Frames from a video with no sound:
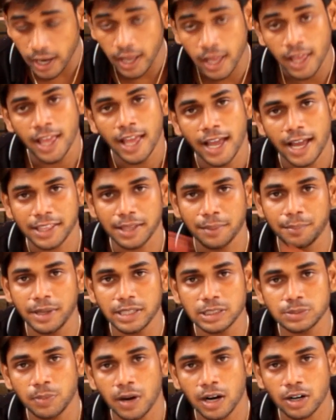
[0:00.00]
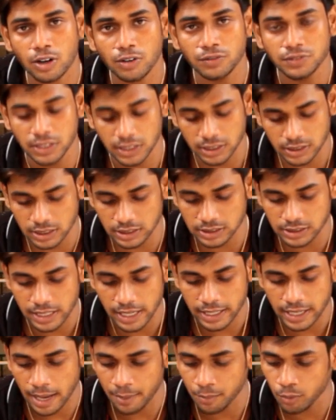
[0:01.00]
है एंड द बेस्ट पार्ट ऑफ दिस इज़
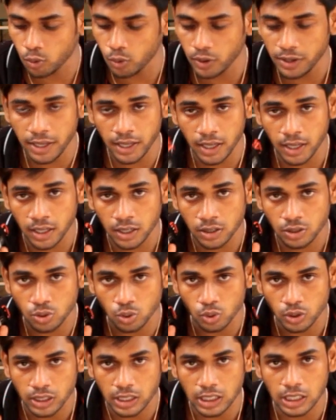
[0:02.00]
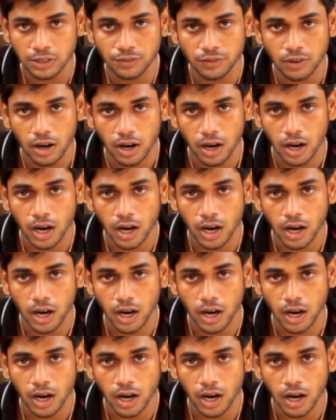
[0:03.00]
दैट आई एम गोइंग टू गिव